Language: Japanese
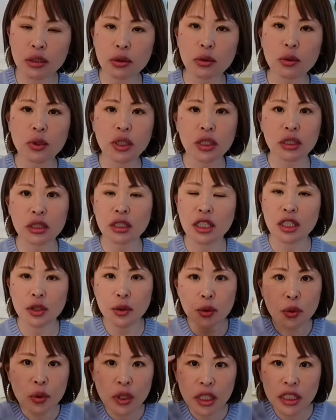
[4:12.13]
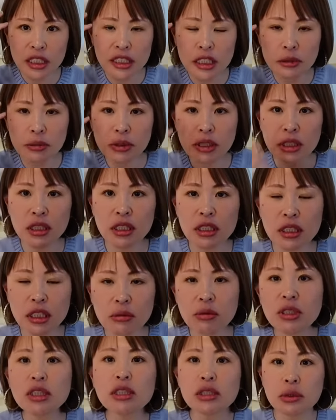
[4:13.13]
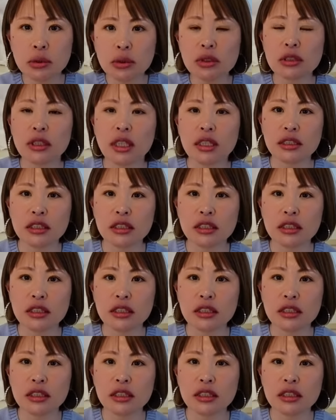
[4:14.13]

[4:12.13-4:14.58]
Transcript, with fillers: とかって脳が一番効いてますよって、